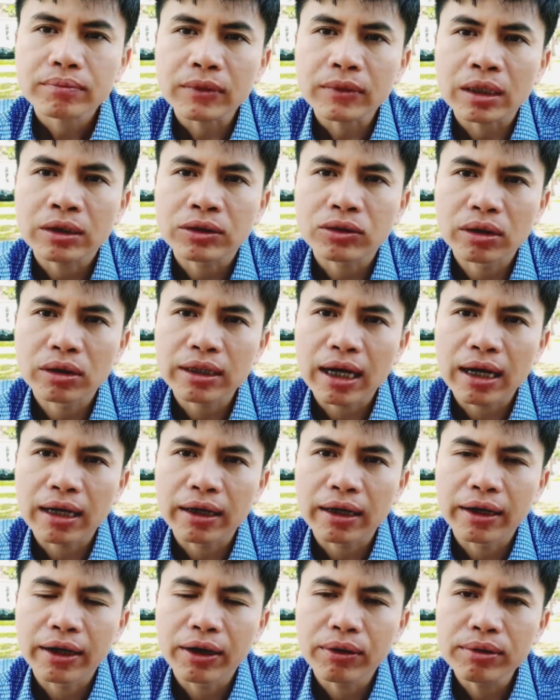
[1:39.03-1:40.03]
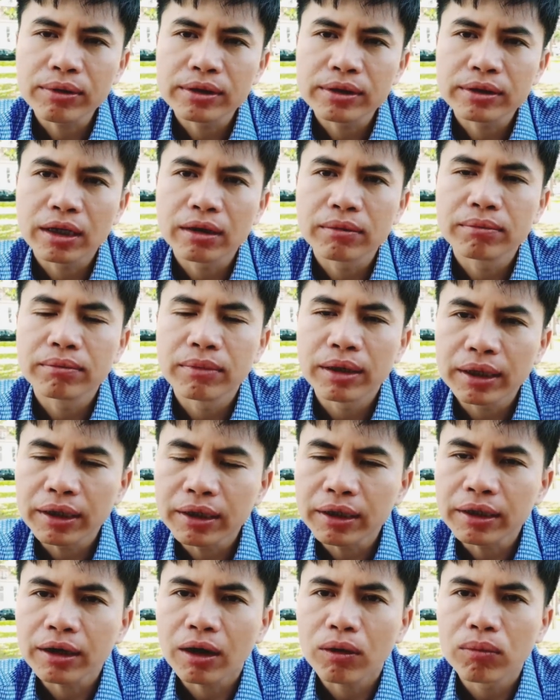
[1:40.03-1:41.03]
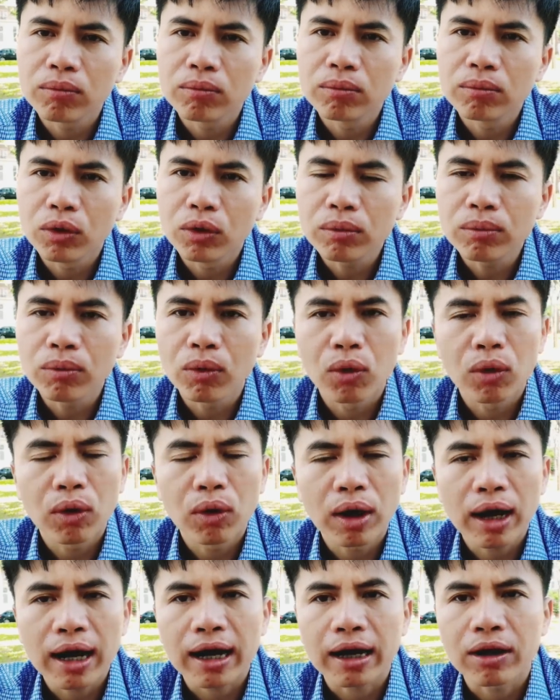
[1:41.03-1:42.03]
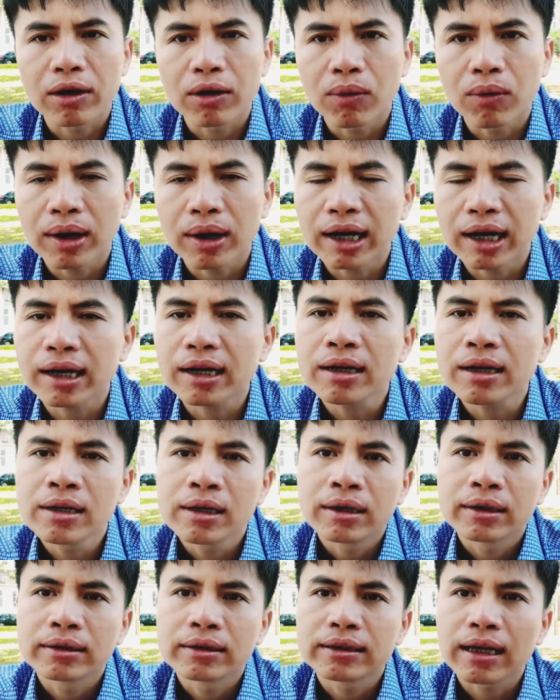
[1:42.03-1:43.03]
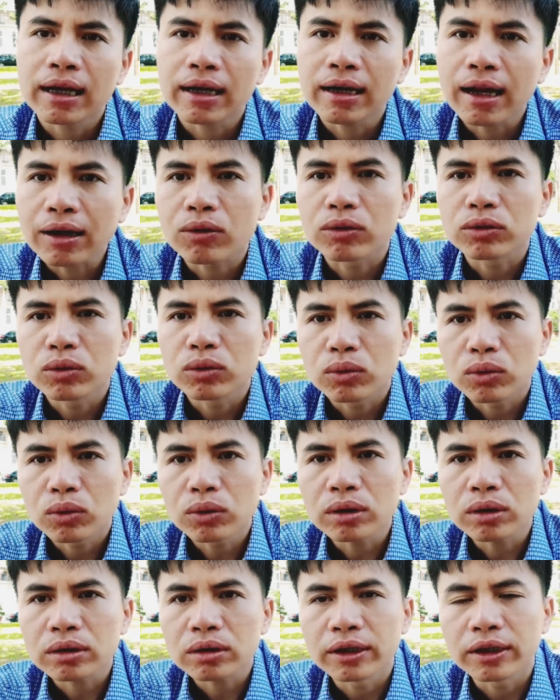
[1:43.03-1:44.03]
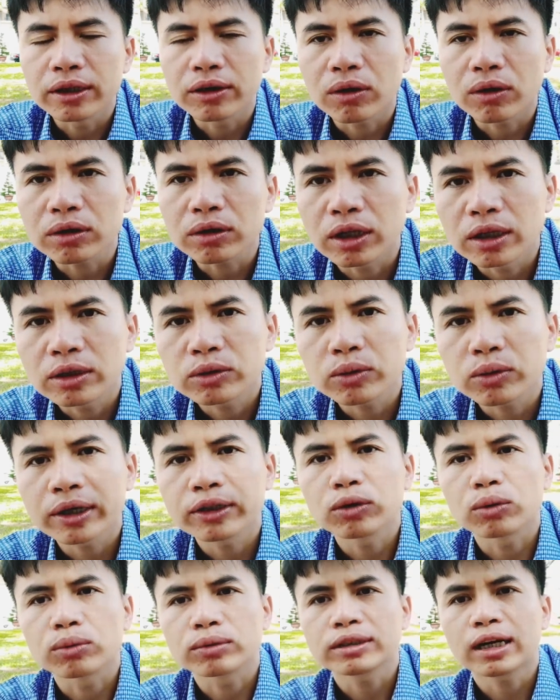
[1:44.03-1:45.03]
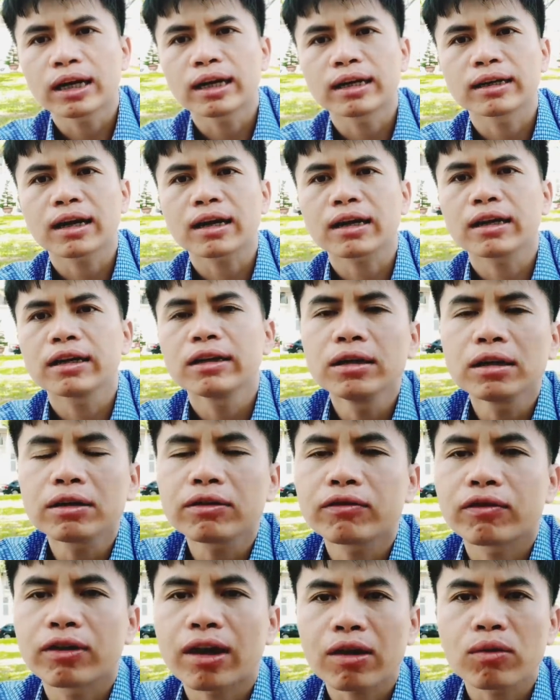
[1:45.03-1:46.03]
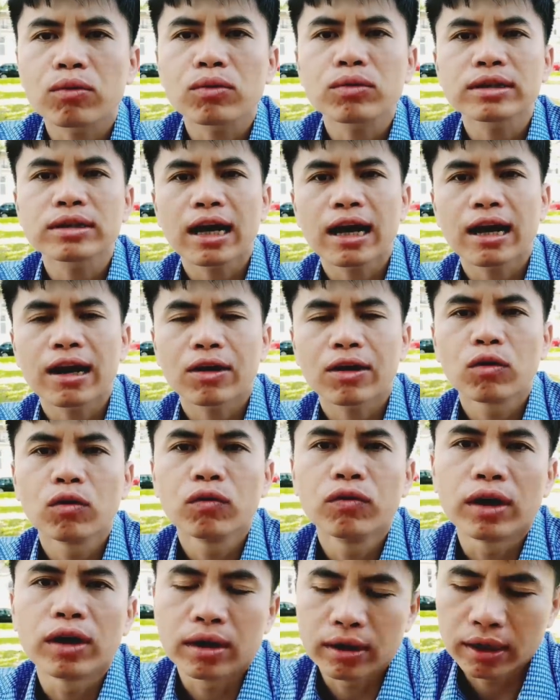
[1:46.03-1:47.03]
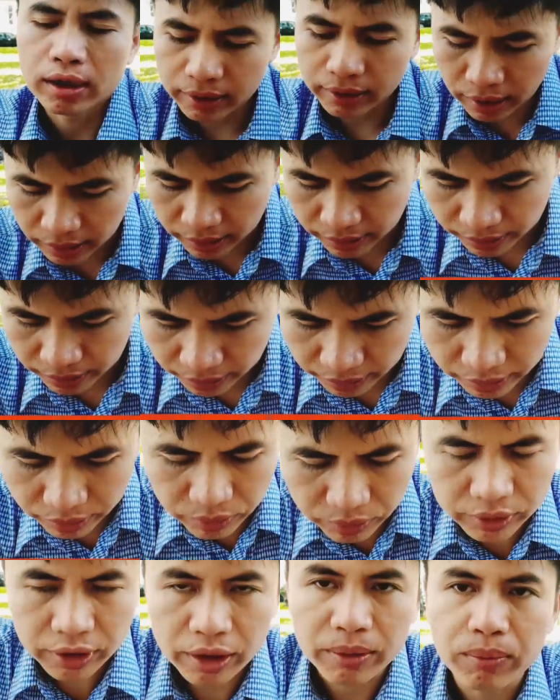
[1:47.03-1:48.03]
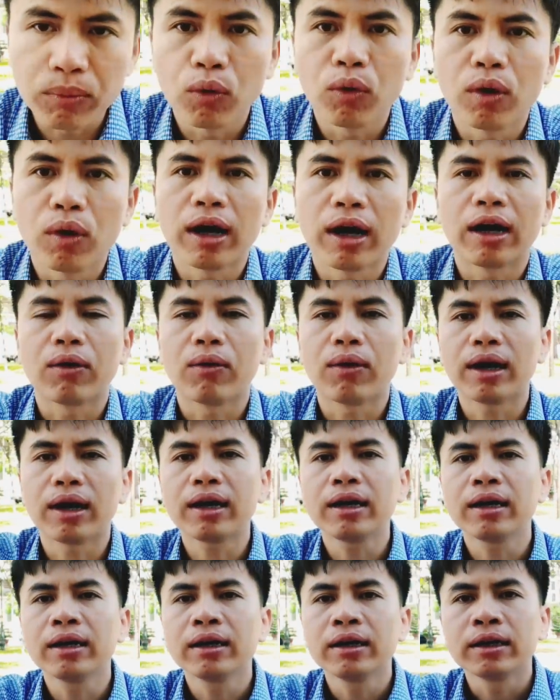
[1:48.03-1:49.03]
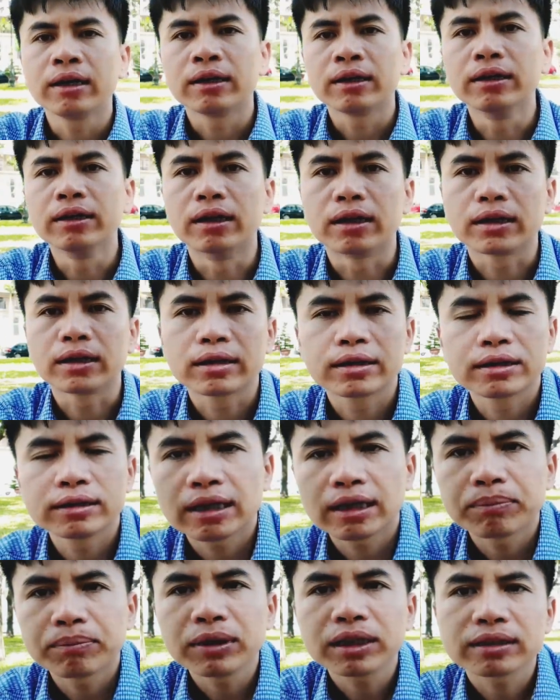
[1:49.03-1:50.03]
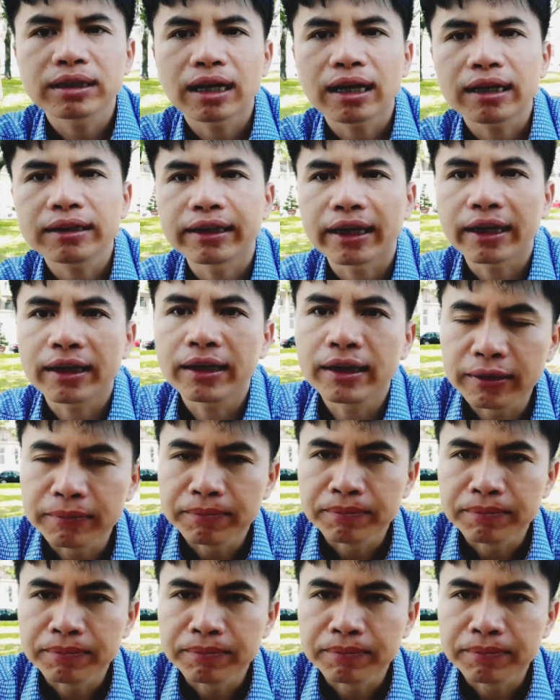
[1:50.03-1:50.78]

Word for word: cho rằng là nếu như dân Mỹ không muốn mua hàng hóa giá đắt của Trung Quốc thì có thể xoay trục sang các cái nước, các quốc gia, khu vực lân cận để có thể mua hàng hóa được cái giá mức giá rẻ hơn.